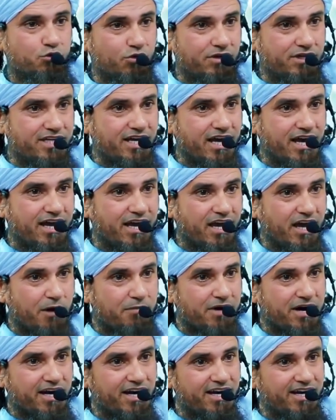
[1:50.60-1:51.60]
दुनिया है
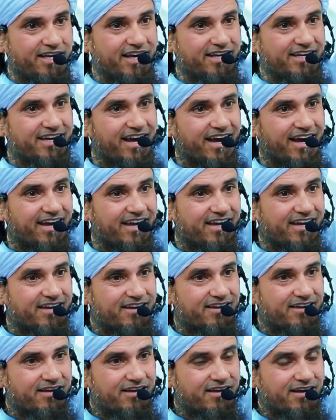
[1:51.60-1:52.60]
हमारे लिए क्या है
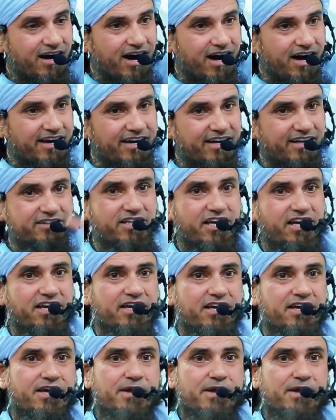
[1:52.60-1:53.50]
आखिरत है